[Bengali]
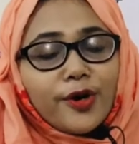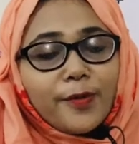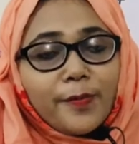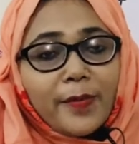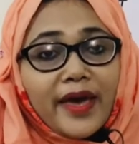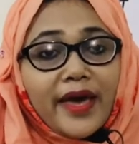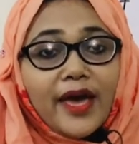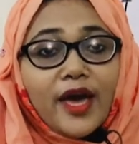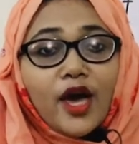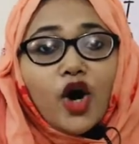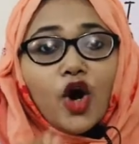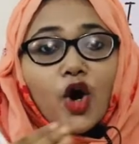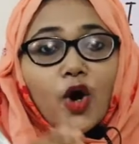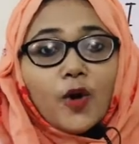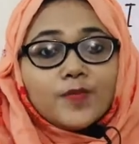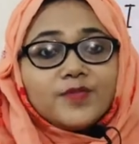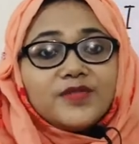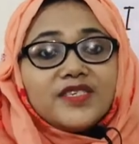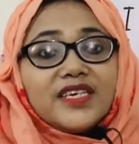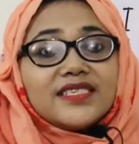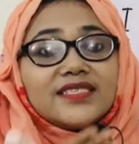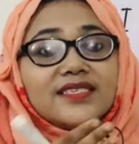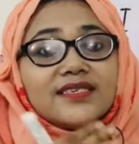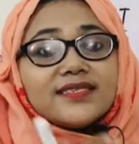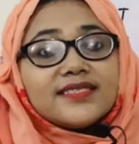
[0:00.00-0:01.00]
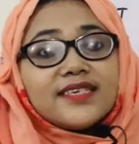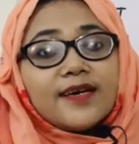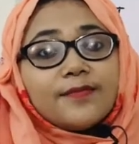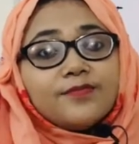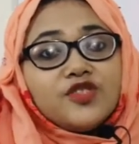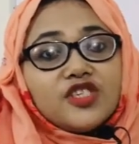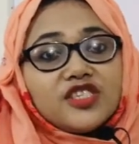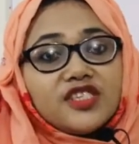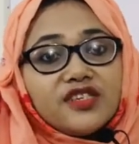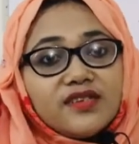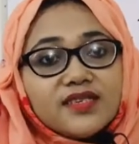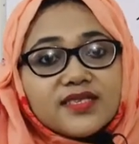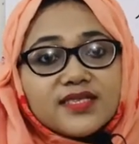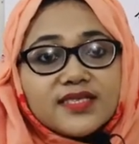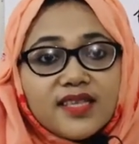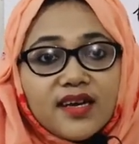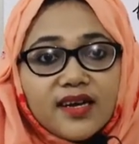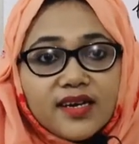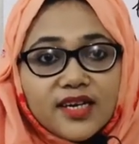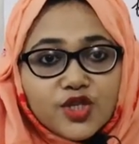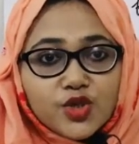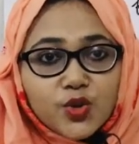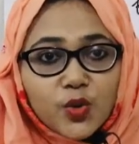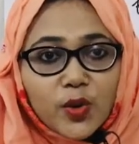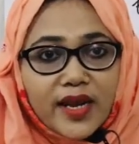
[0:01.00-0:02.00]
হবে অবজেক্টটা সাবজেক্টের
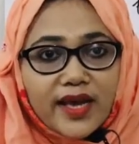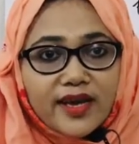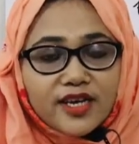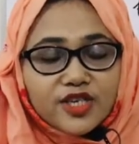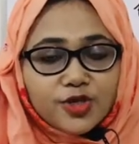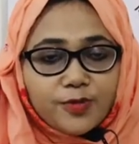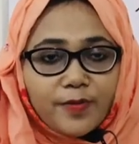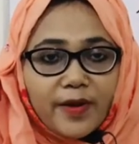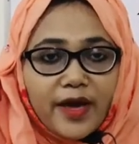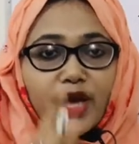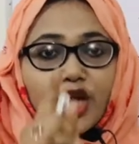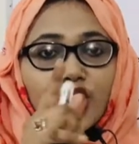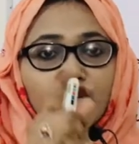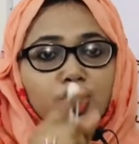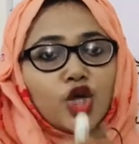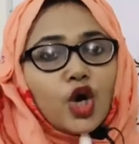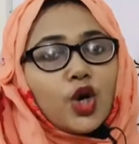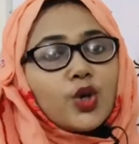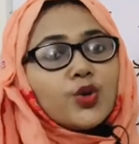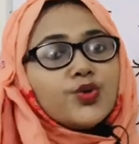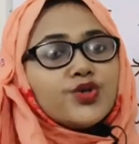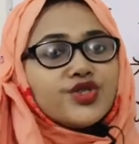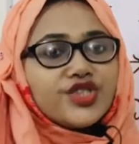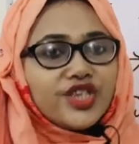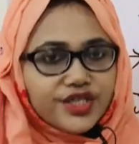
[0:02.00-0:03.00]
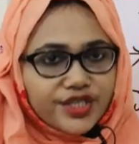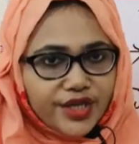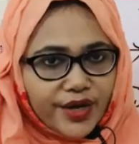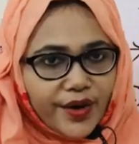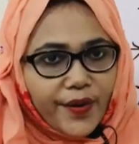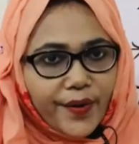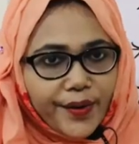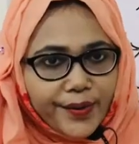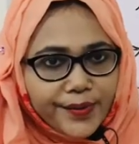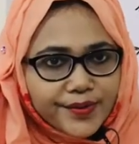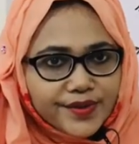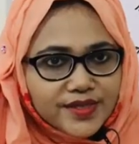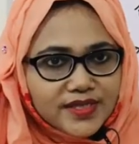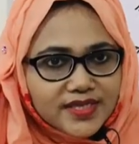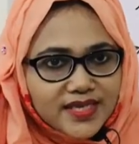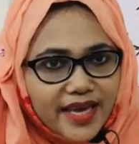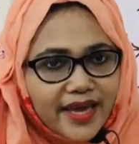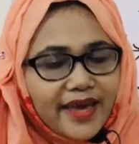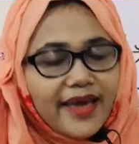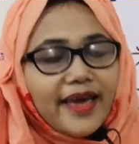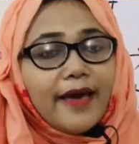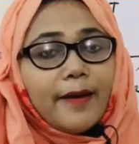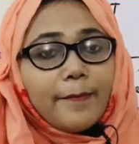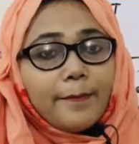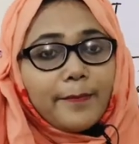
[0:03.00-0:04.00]
স্থানে চলে আসবে তখন সেটা হয় হচ্ছে
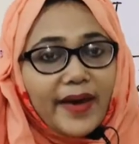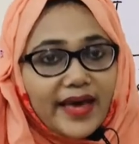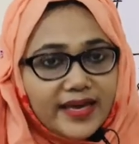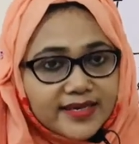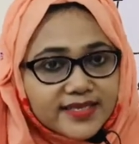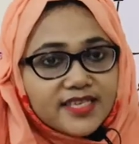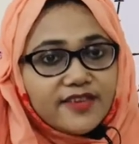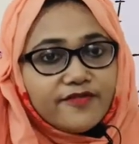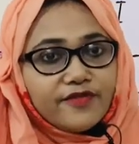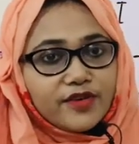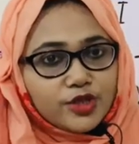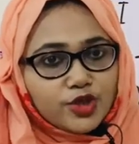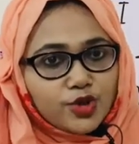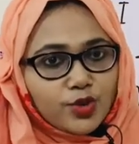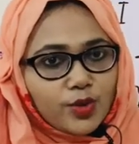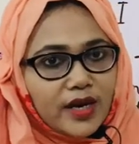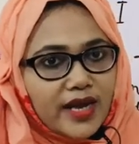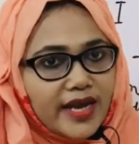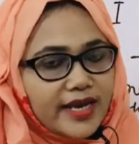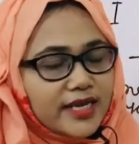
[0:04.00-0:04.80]
প্যাসিভে চলে